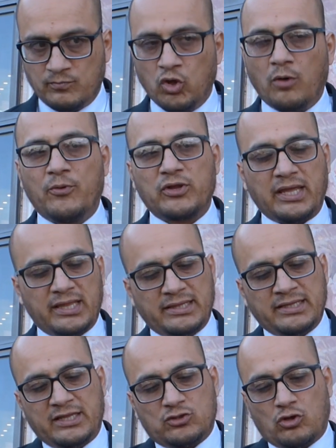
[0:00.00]
no,
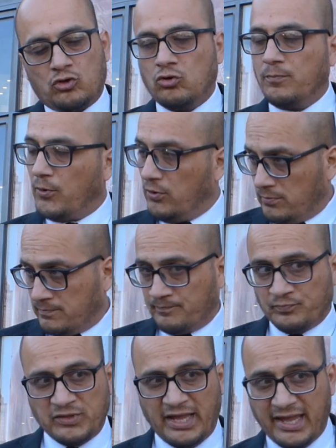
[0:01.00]
porque dentro del grupo
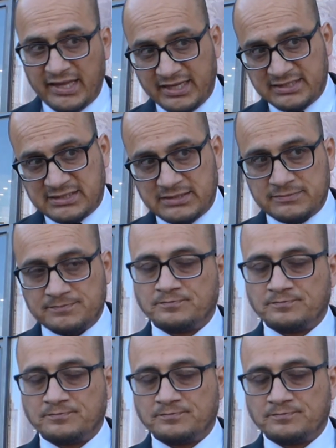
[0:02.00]
de ellas,